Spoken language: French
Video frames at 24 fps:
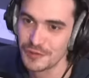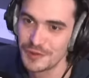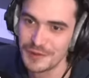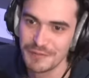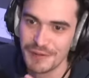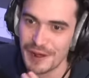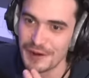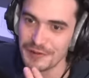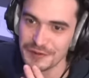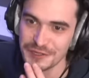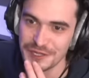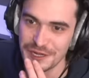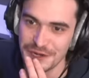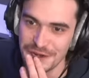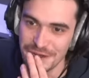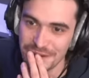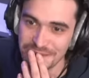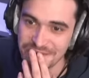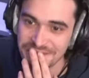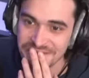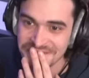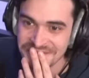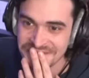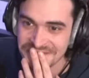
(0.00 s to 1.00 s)
je remets pas l'antenne
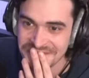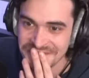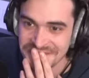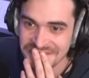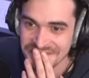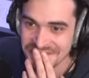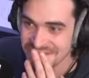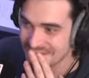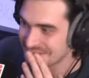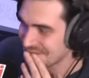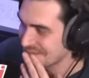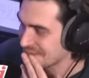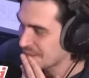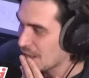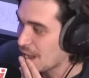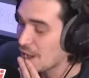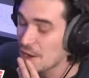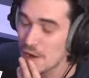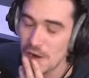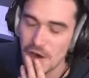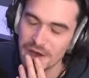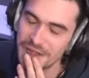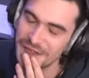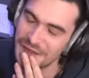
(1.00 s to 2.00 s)
là. Non, il continue
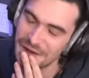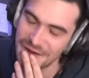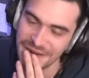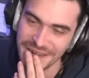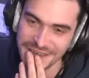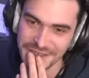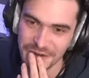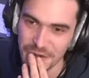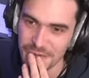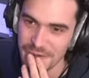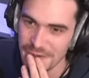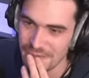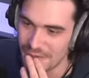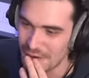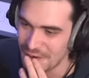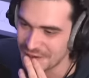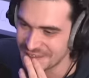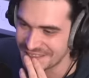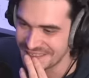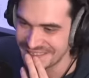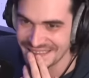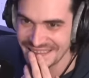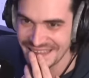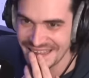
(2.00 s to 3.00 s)
Ah ouais, non, là je remets oh, pas
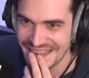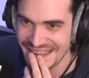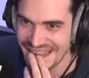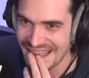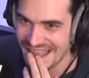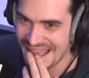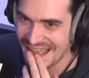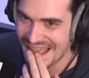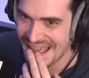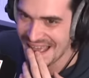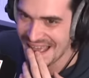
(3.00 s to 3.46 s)
l'antenne. Il y avait